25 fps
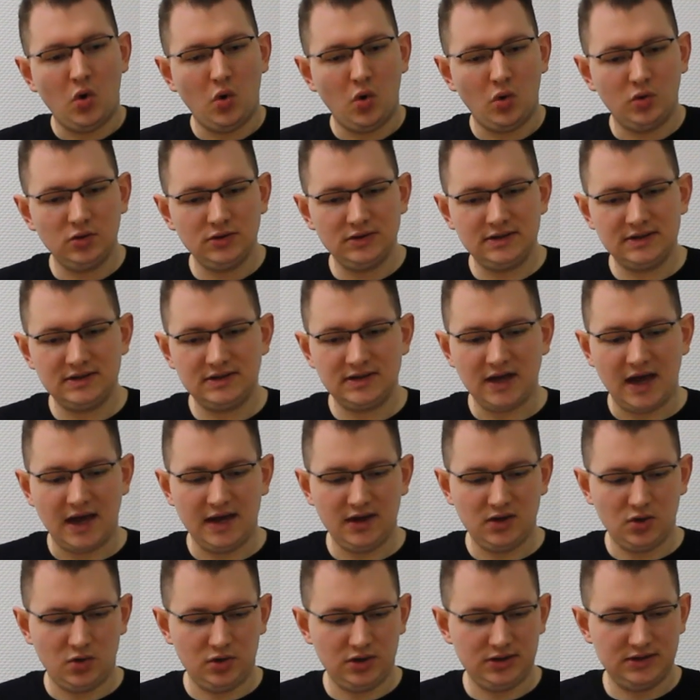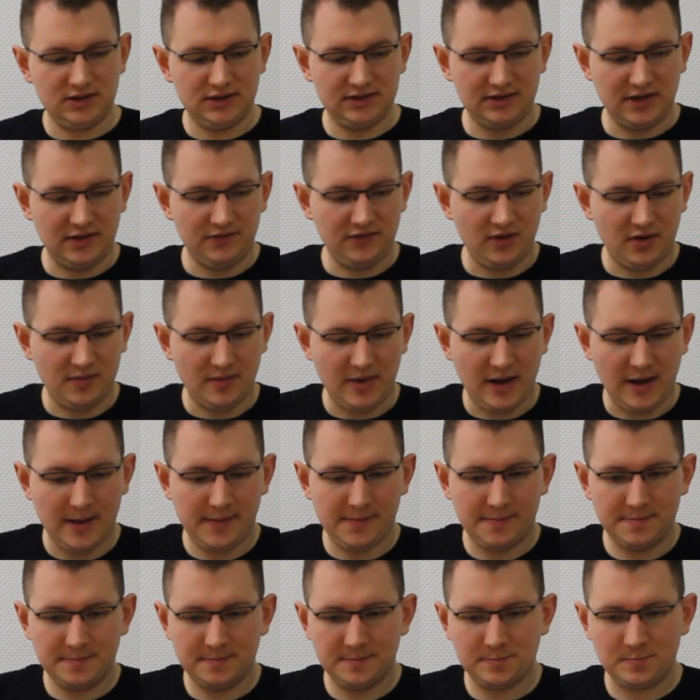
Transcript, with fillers: und zeige euch das einfach mal.